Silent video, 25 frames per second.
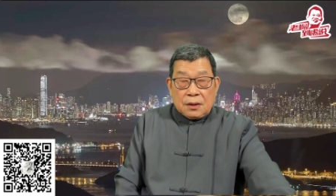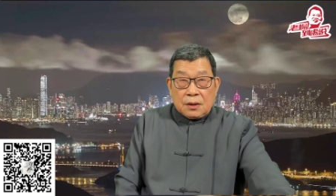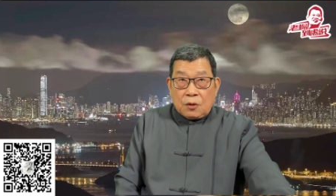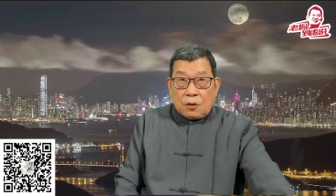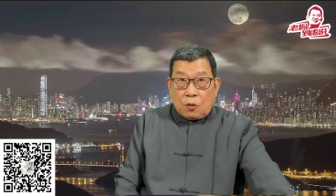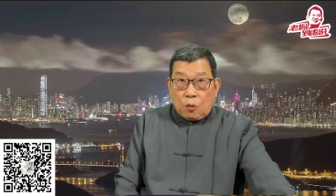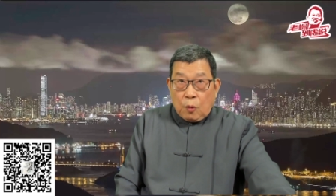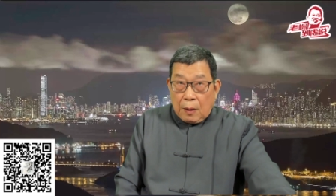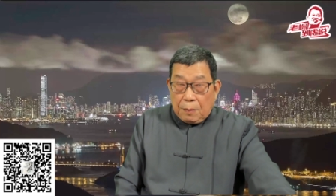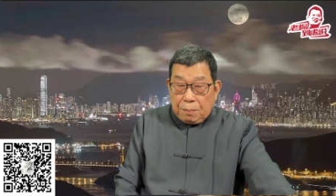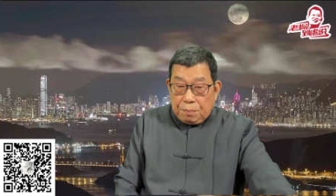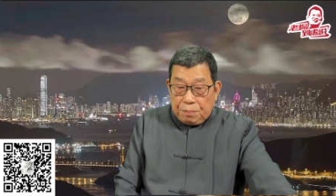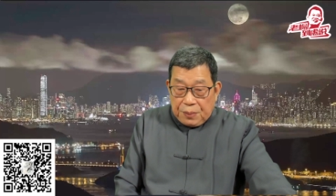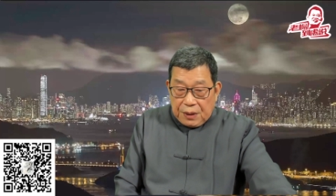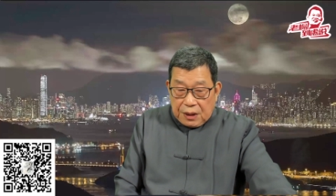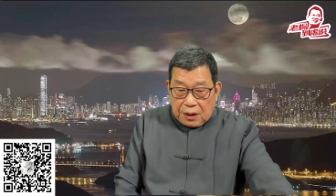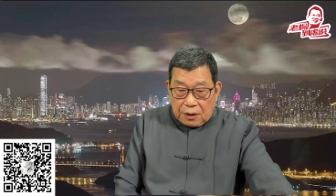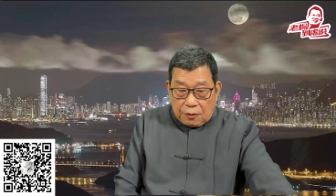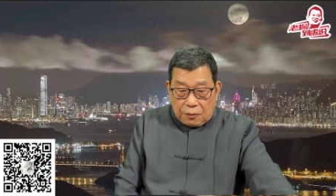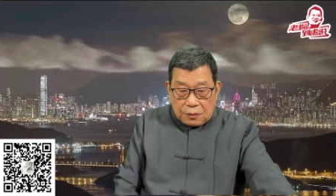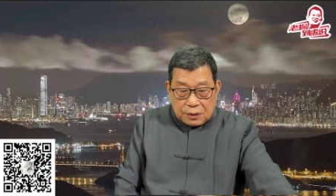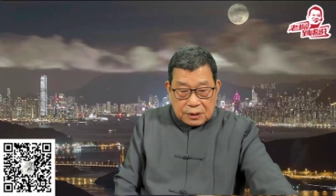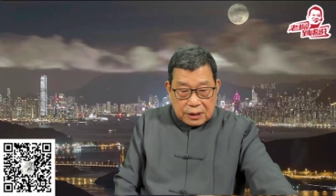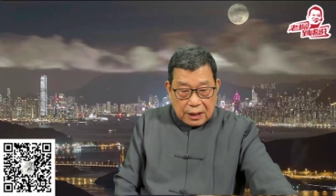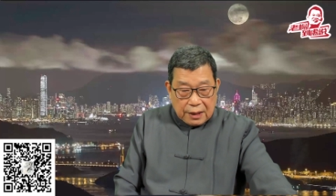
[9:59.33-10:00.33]
关闭了
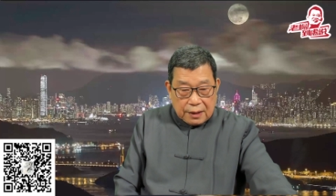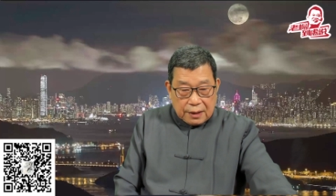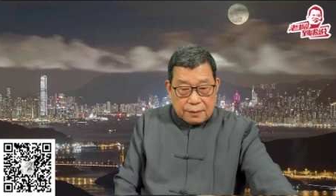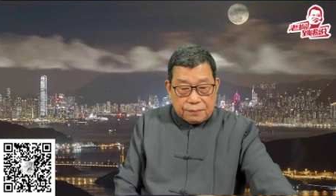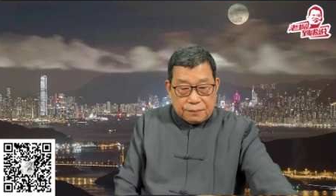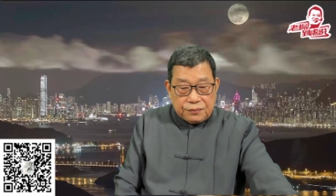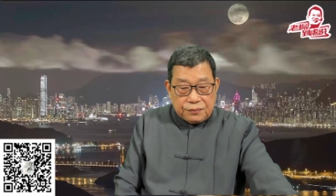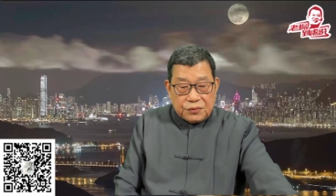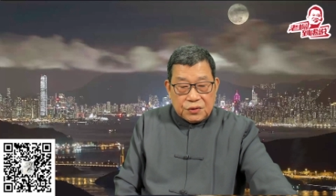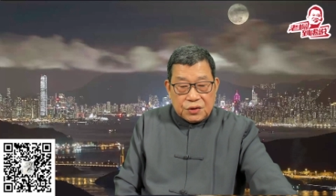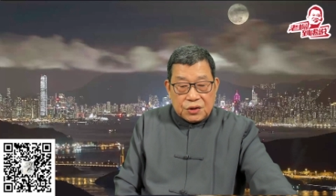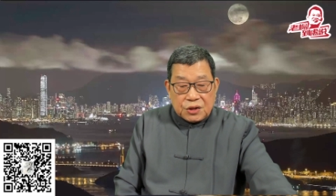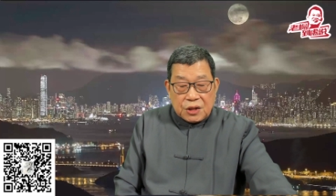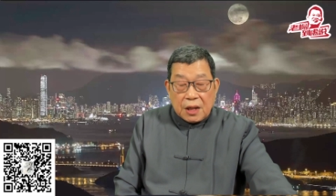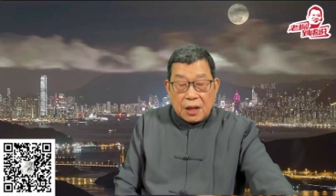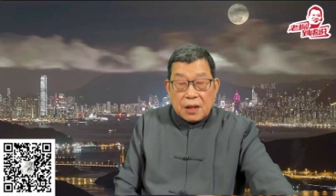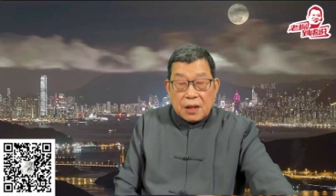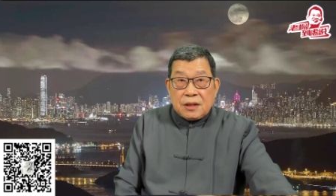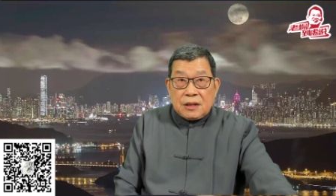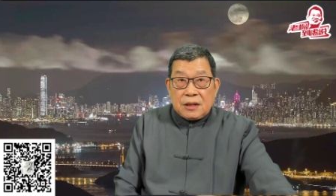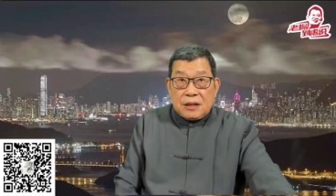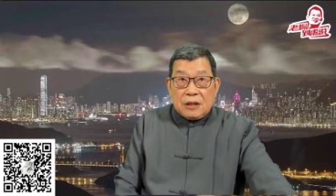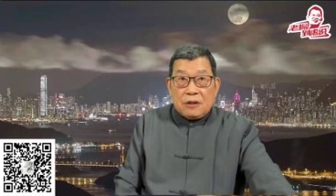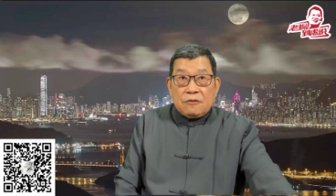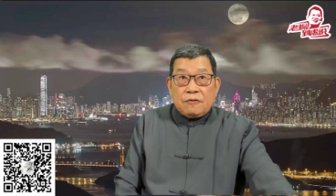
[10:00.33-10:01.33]
工厂。”
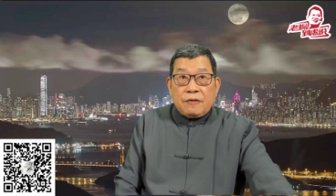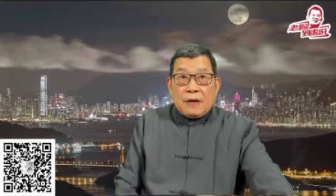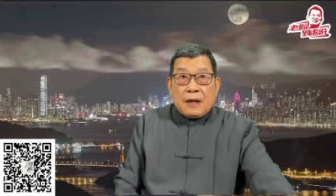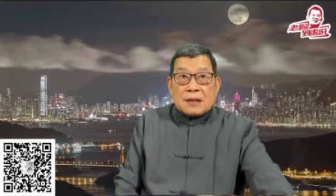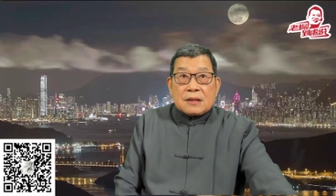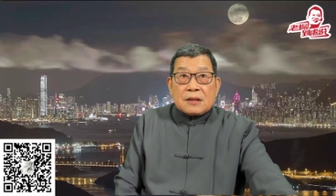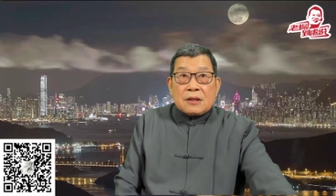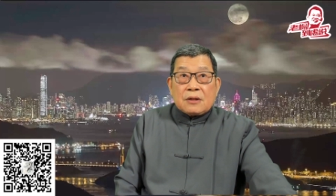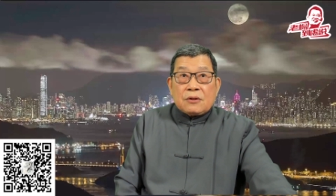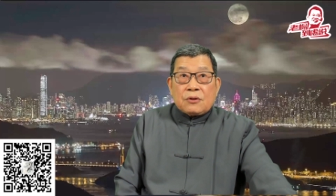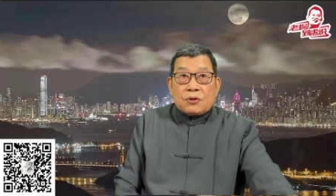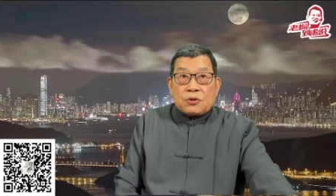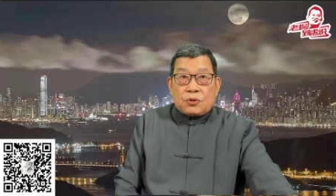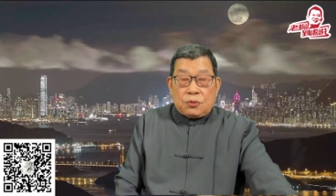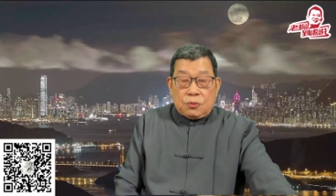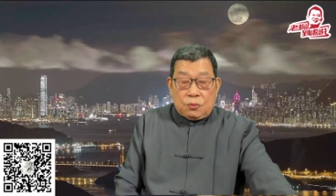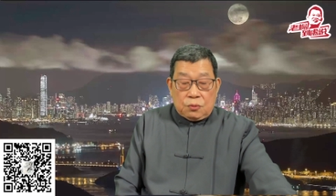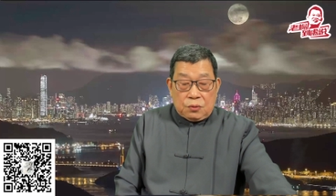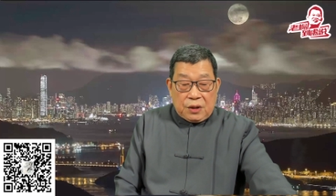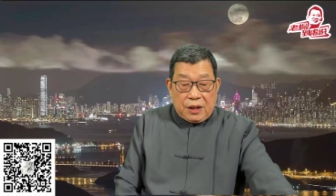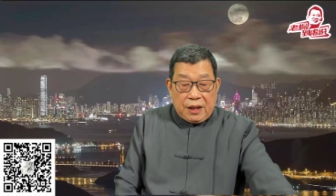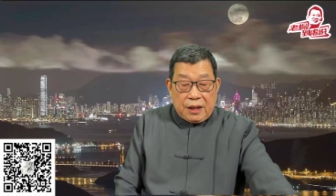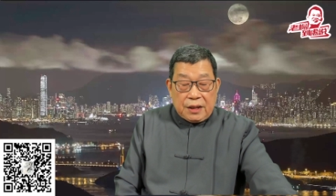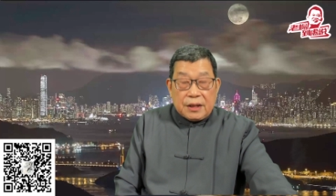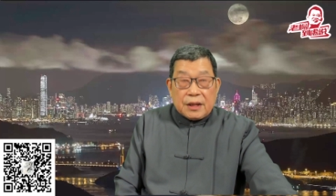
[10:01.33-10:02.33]
曾经发生过
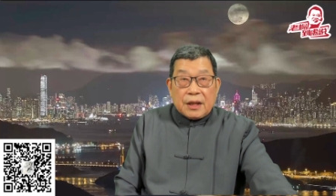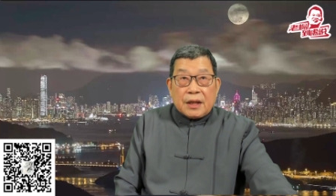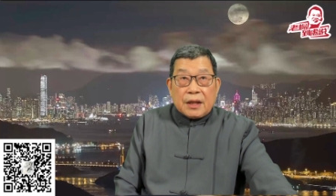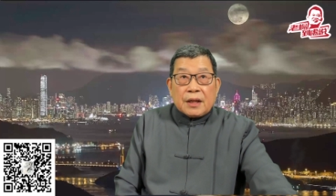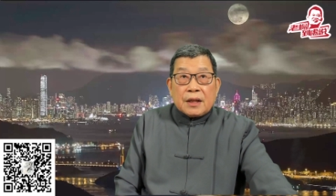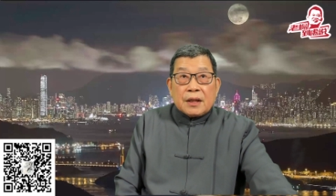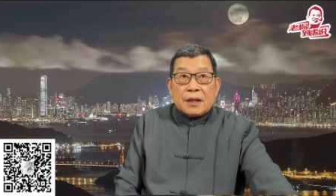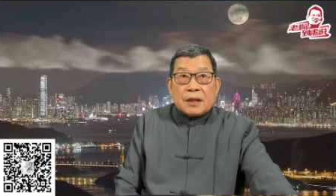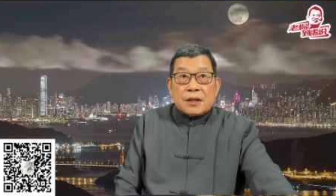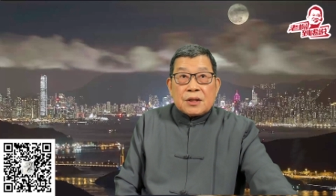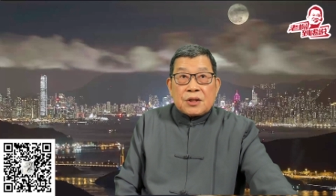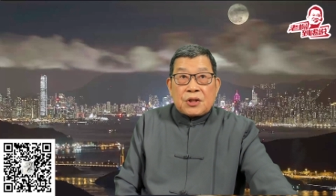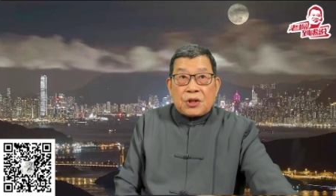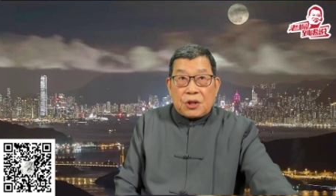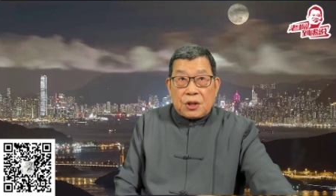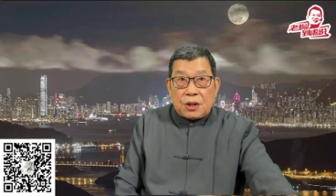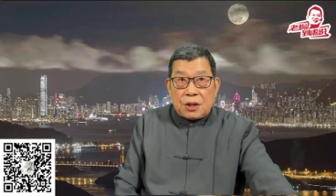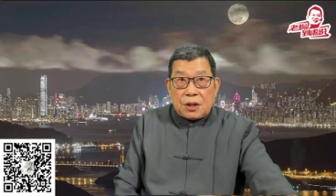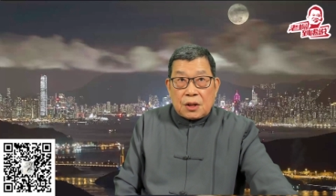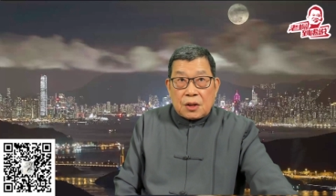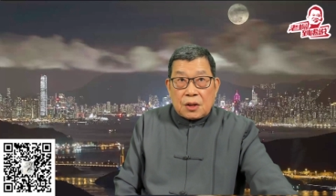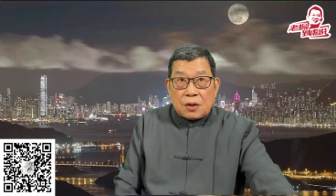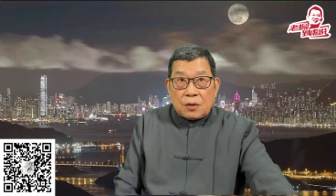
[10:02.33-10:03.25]
数天的示